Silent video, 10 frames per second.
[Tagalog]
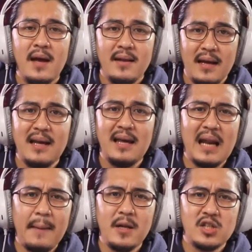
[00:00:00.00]

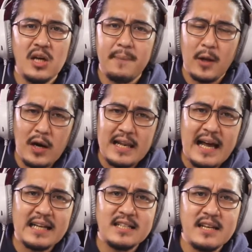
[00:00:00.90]
Nahihirapan siya pero ang
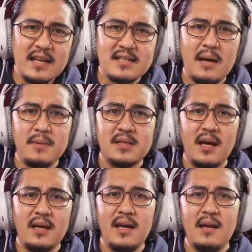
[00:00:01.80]
lagi sinasabi sa
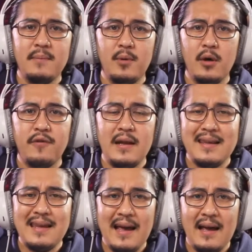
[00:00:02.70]
kanya ng boyfriend
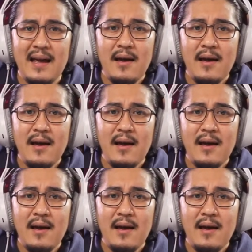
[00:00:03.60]
niya,